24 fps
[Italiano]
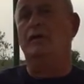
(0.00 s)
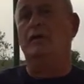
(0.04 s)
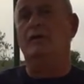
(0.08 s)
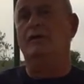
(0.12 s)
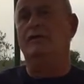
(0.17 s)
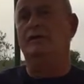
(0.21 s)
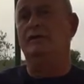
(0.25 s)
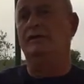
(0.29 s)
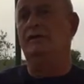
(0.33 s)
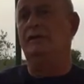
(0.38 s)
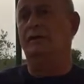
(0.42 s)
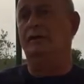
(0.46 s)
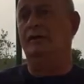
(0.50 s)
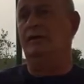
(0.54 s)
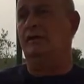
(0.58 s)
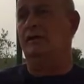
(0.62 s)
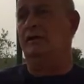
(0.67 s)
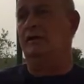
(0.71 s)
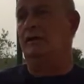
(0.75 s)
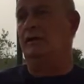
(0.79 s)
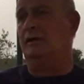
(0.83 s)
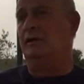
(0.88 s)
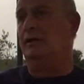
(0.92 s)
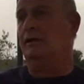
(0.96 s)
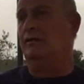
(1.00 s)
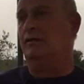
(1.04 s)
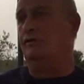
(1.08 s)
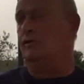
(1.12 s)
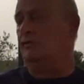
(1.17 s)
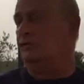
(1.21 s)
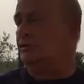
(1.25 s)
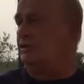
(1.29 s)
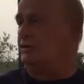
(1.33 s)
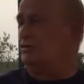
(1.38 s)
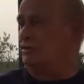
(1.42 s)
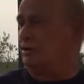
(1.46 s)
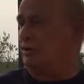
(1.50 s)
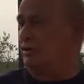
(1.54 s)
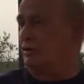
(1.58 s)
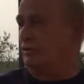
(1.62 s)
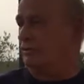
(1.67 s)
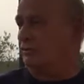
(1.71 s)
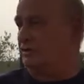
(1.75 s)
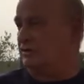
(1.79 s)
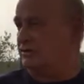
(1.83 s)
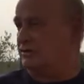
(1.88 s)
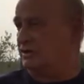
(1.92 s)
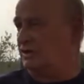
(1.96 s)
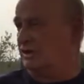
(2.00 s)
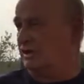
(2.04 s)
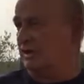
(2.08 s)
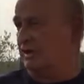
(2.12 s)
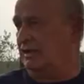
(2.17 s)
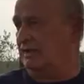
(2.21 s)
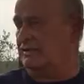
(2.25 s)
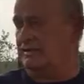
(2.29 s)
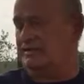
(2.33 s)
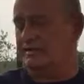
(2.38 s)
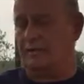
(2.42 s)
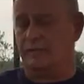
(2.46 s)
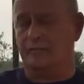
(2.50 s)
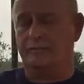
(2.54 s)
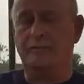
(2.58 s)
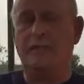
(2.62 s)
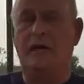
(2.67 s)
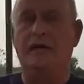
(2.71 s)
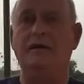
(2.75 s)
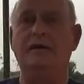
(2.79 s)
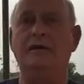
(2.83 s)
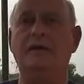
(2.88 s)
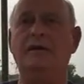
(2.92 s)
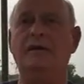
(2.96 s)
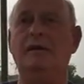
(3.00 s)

di eh, codici e codicilli, insomma.